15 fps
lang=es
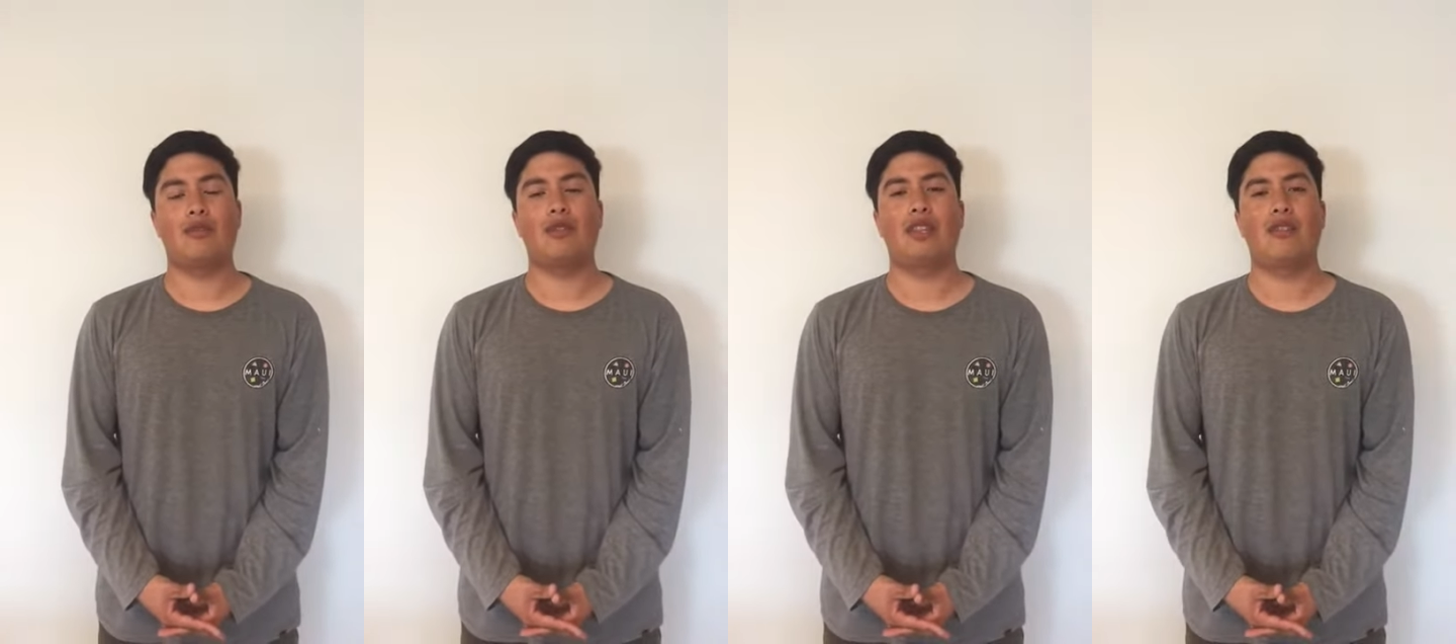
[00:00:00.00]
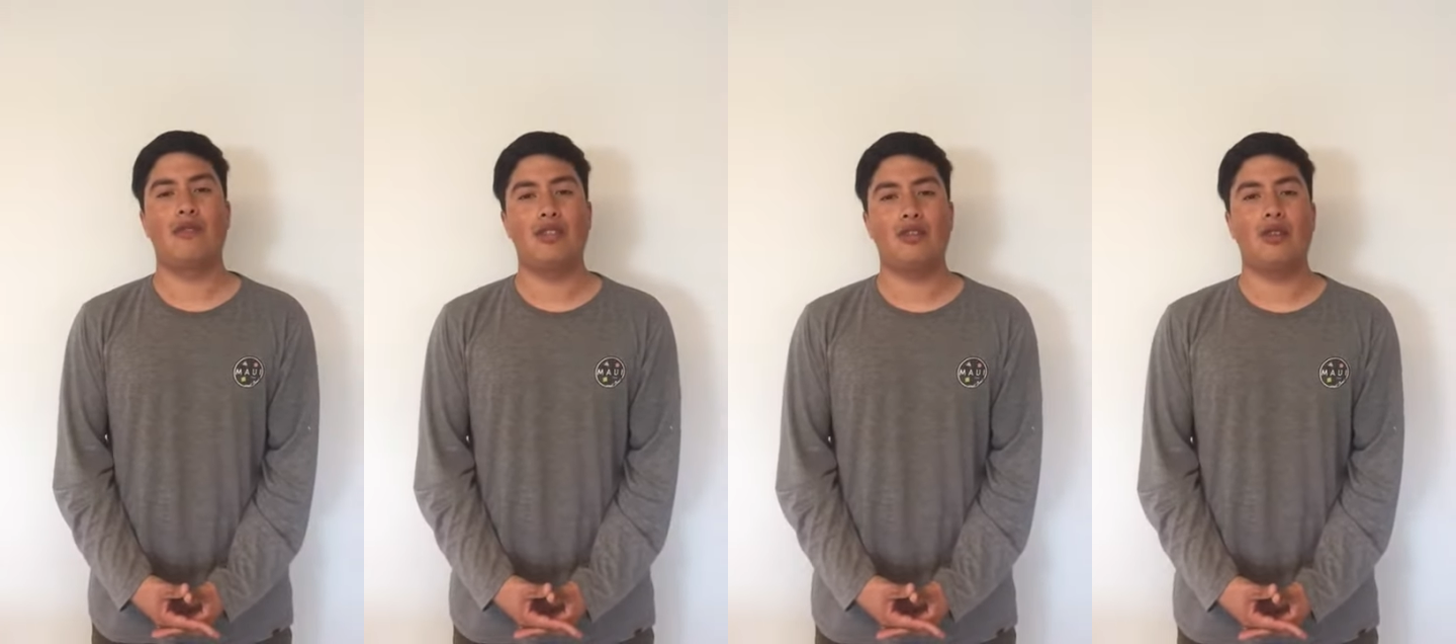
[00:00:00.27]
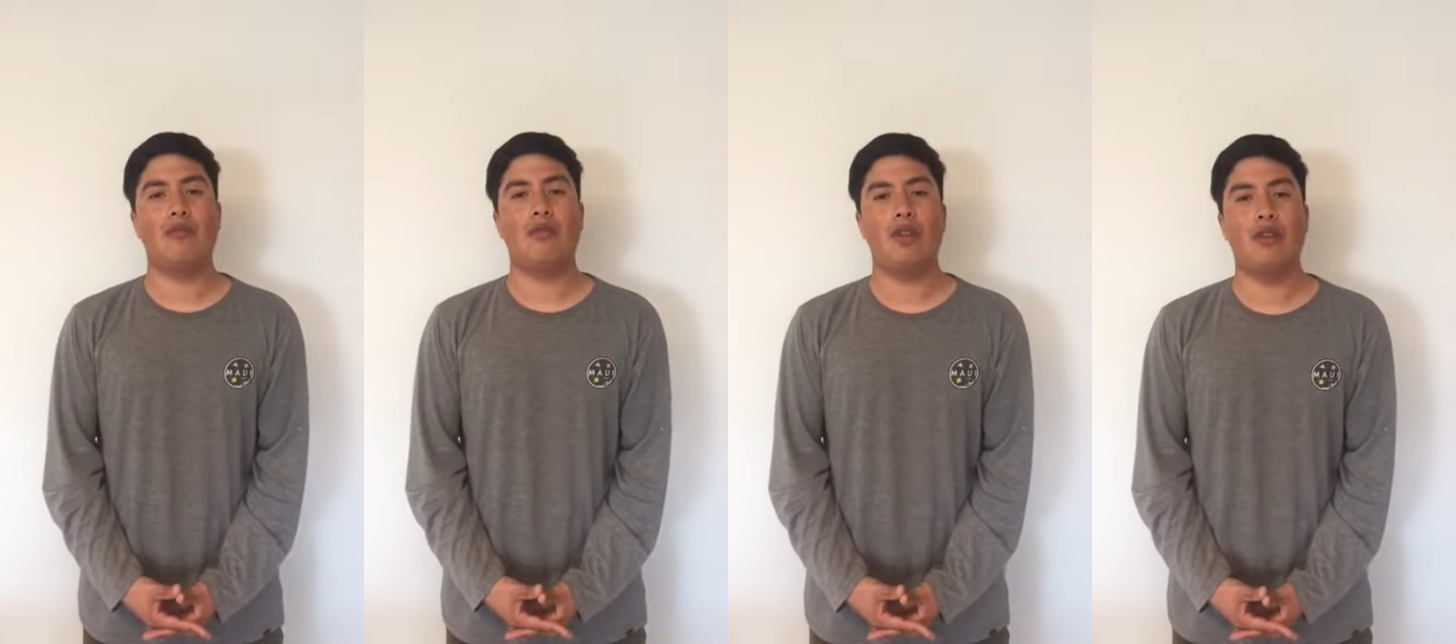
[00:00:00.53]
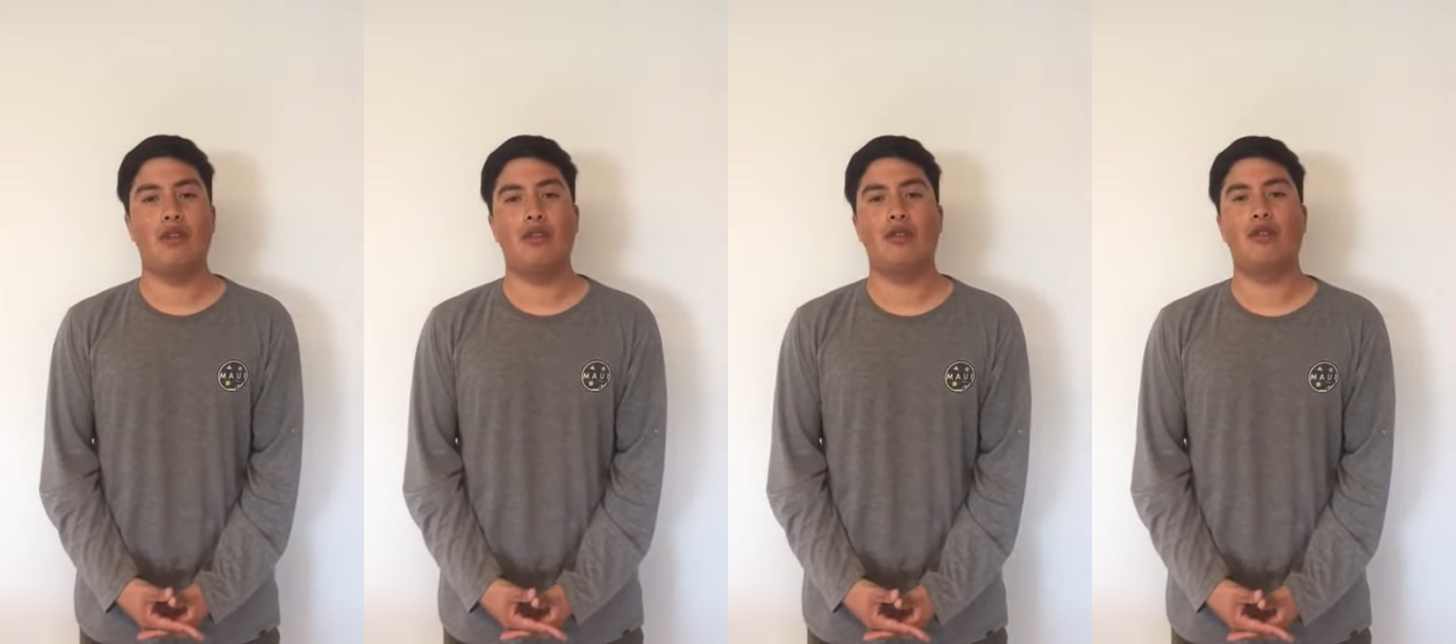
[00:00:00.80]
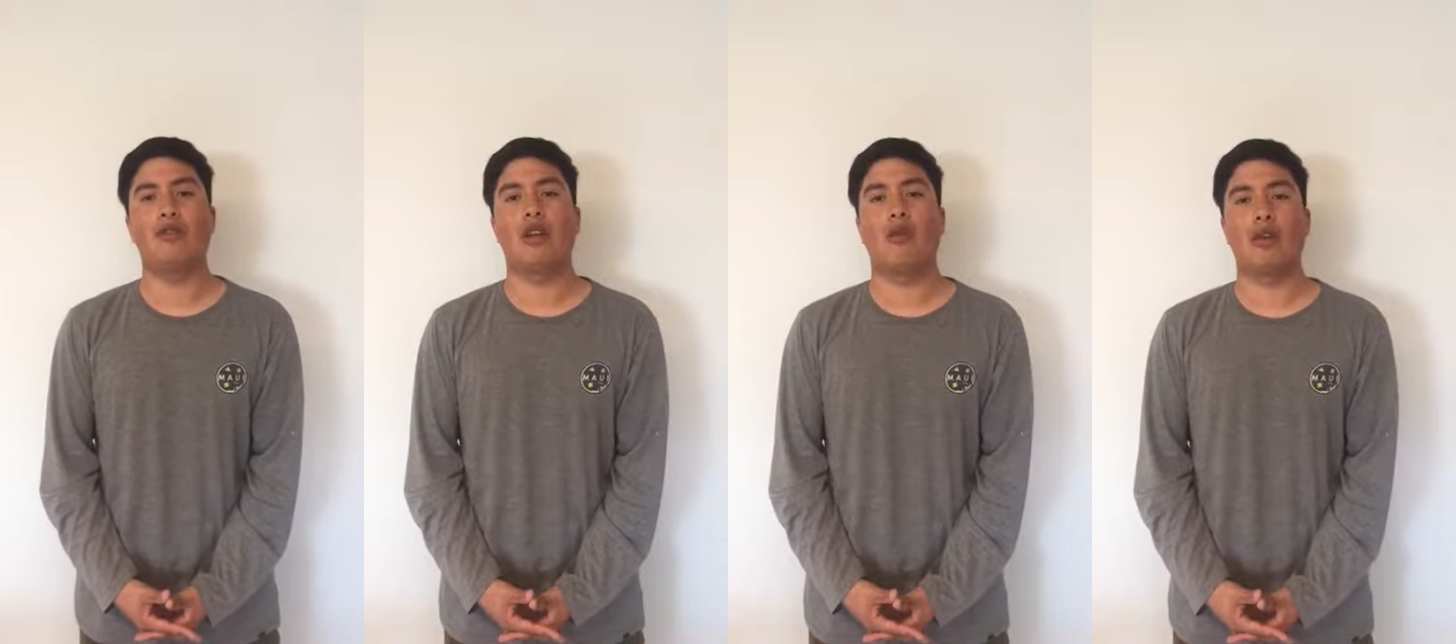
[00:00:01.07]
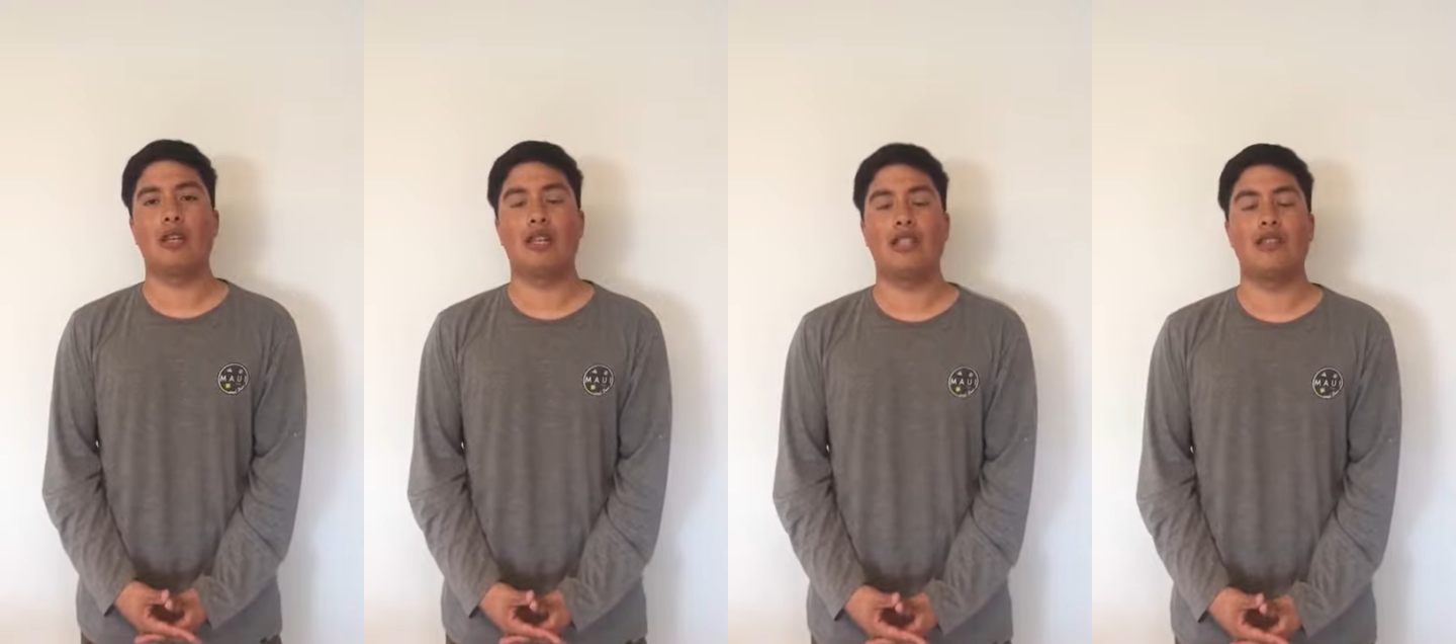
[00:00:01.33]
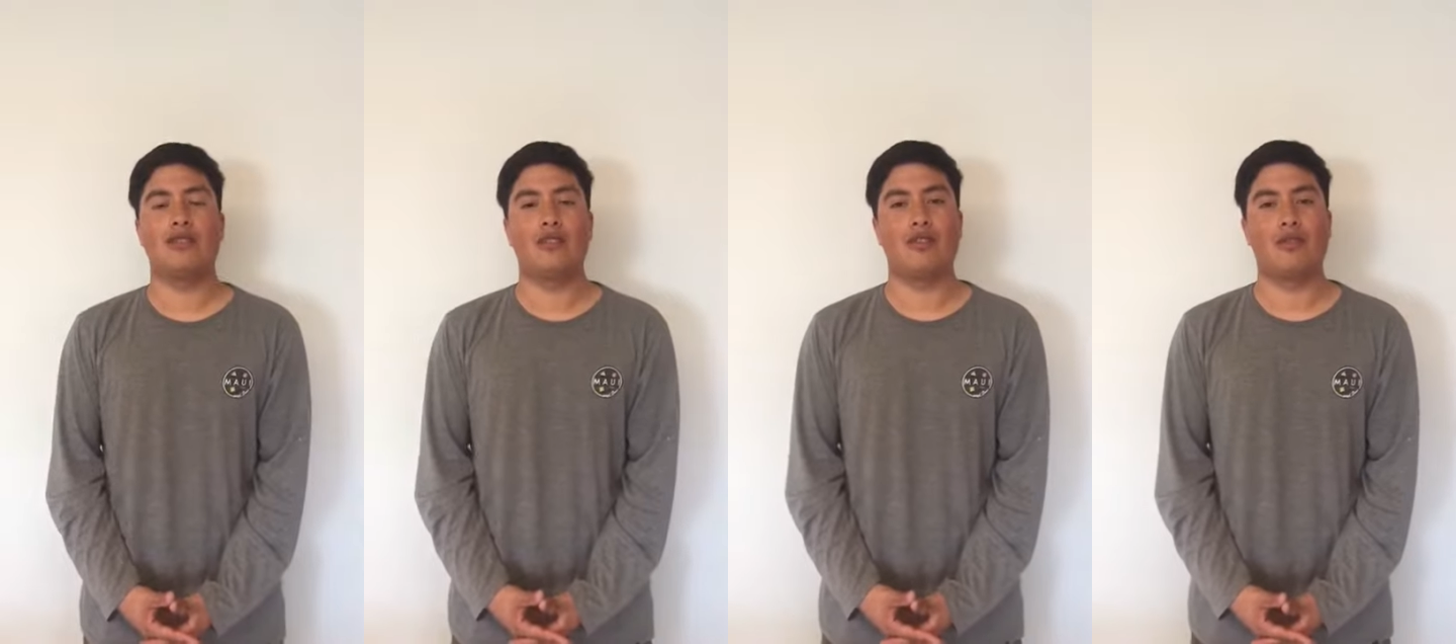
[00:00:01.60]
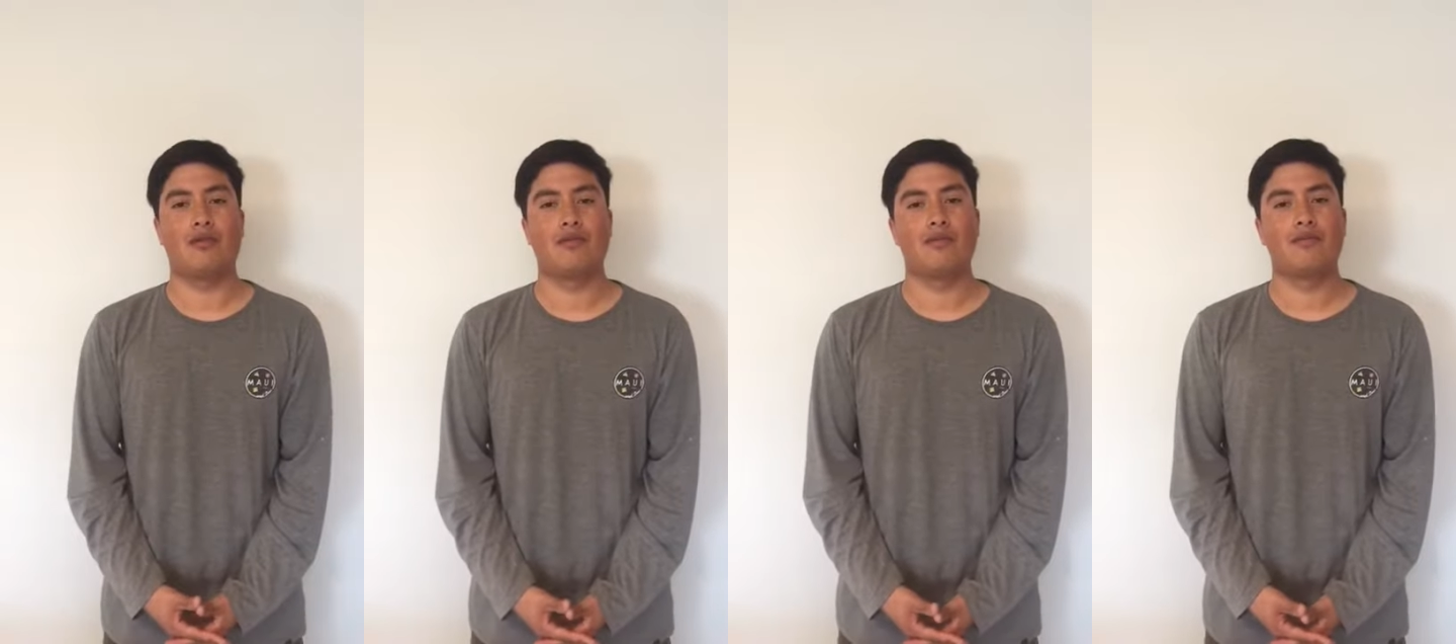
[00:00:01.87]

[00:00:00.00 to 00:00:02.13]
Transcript: servicio de envío y una buena atención.